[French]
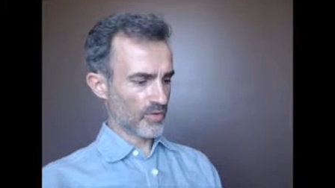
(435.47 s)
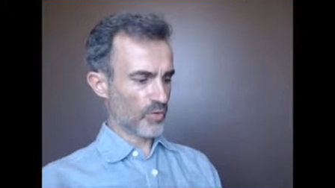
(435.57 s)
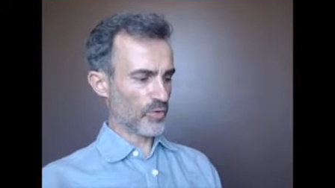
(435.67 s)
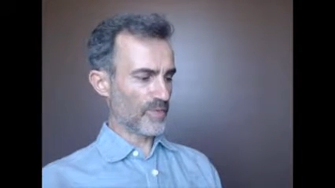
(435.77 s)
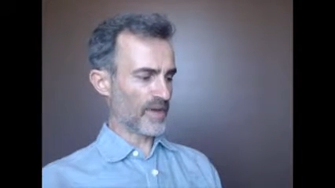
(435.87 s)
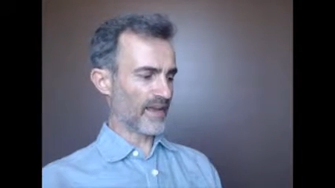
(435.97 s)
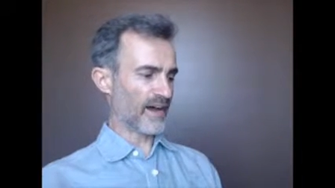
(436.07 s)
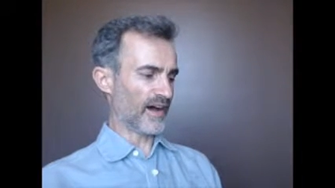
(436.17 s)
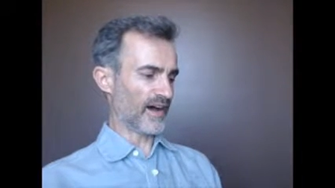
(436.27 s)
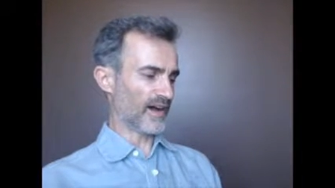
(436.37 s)
Oh le bel
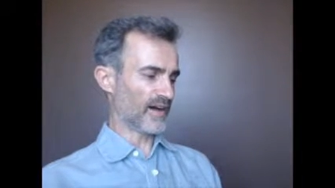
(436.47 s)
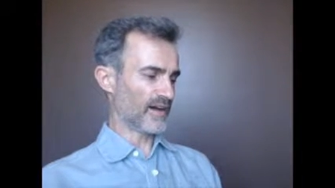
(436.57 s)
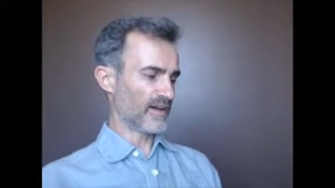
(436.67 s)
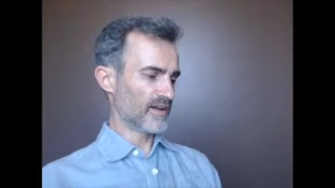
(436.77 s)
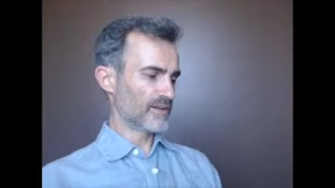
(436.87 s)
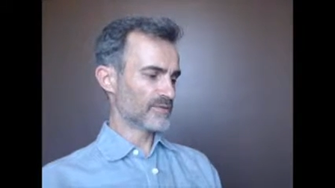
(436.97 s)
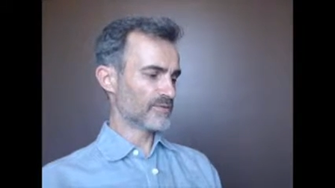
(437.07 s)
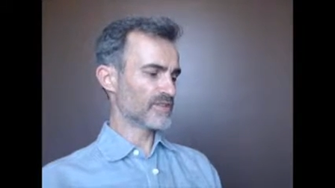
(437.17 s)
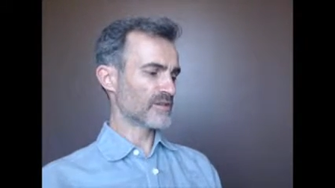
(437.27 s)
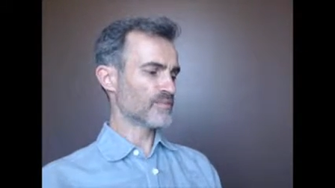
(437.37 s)
art
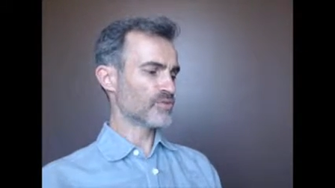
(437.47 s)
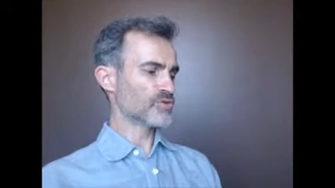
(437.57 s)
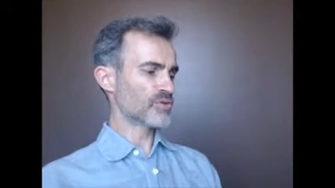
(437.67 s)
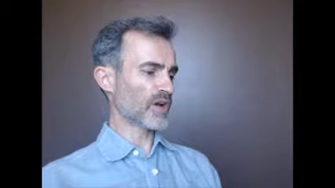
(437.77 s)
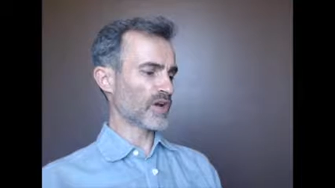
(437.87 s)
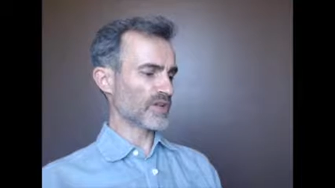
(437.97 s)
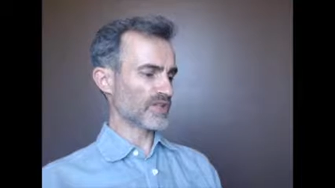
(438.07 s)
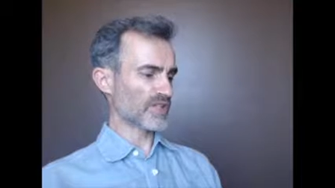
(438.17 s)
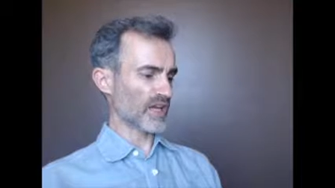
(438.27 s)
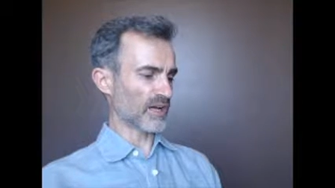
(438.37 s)
Tu sais mesurer
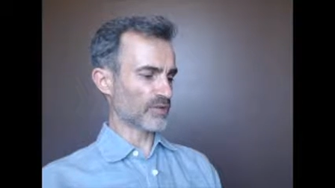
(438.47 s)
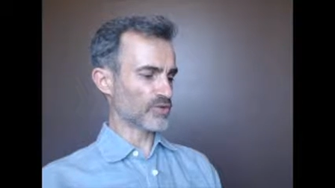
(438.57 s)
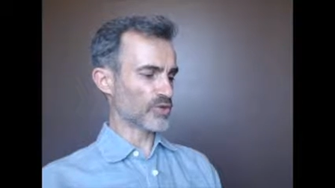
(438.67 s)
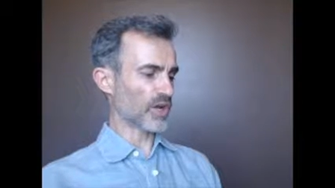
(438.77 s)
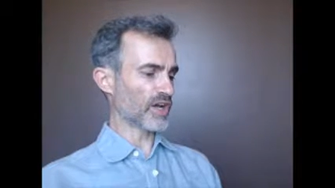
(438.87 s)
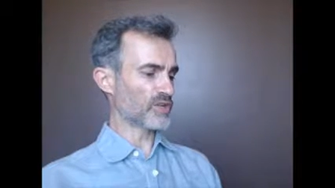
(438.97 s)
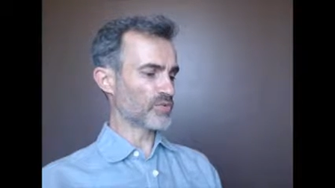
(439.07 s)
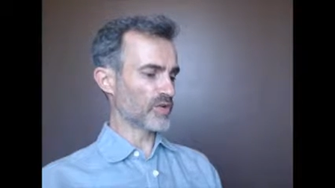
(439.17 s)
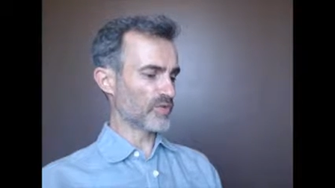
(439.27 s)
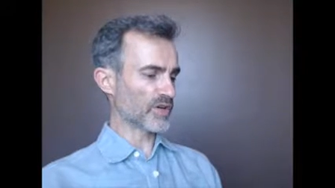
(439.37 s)
un cercle, tu
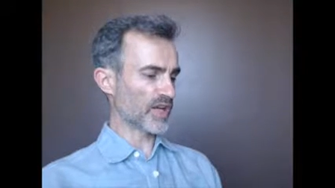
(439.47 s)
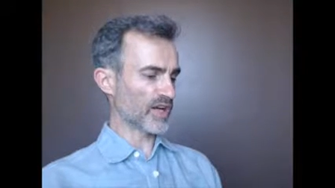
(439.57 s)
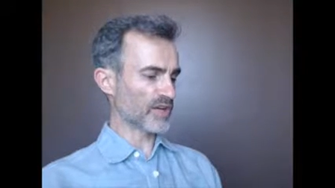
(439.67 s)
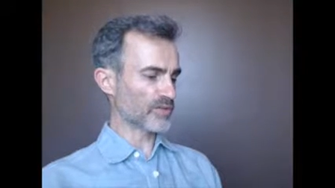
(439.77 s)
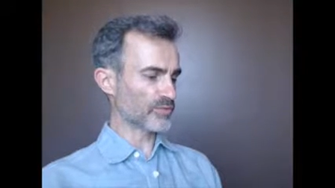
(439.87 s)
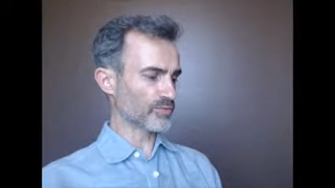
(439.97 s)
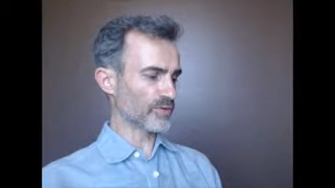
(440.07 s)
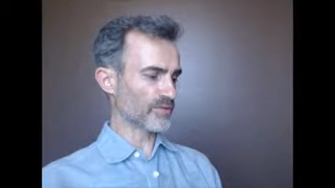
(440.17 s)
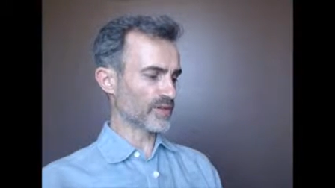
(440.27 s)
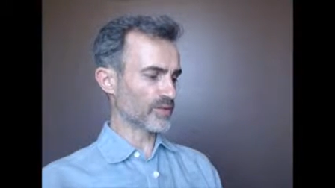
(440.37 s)
réduis au carré
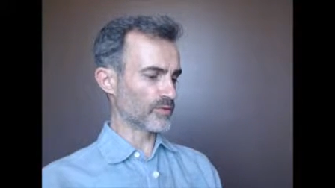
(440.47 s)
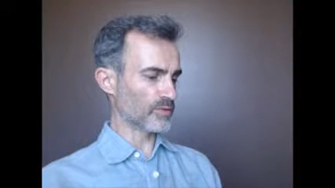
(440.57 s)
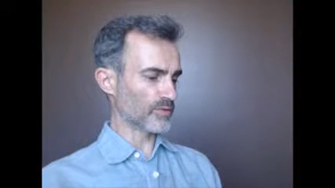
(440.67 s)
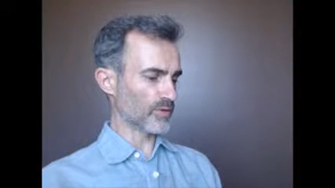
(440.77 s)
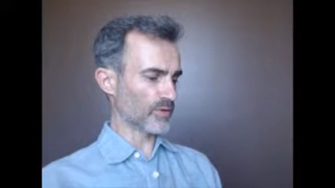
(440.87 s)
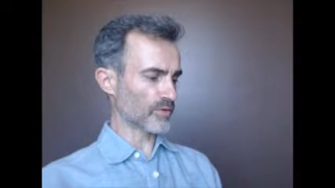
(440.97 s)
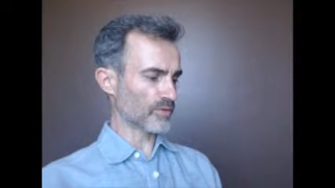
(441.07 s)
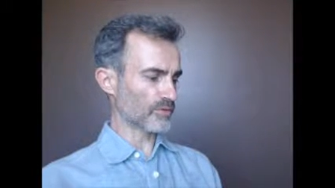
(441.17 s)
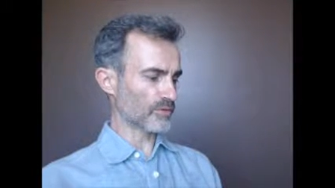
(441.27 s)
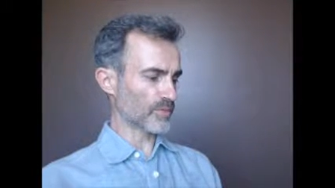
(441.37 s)
toute figure
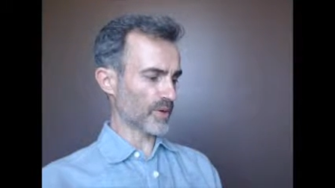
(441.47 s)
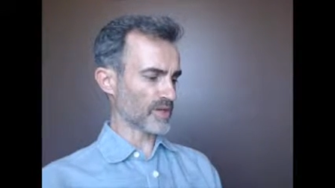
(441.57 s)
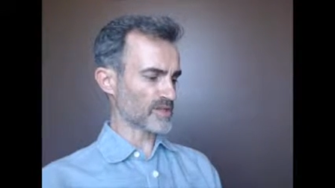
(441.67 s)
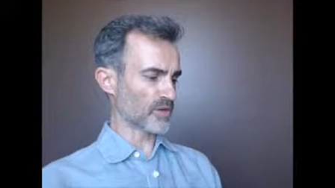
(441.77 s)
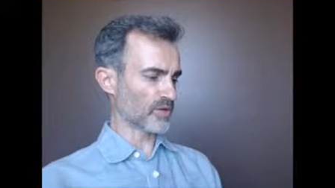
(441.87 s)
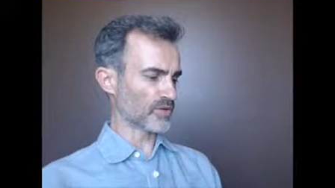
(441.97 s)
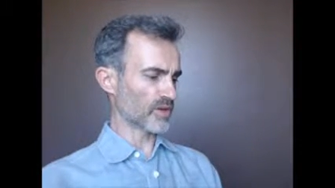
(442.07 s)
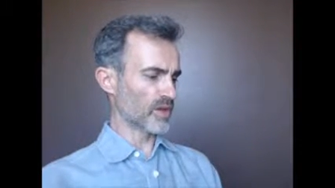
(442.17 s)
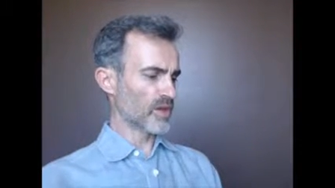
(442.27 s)
qu'on te présente,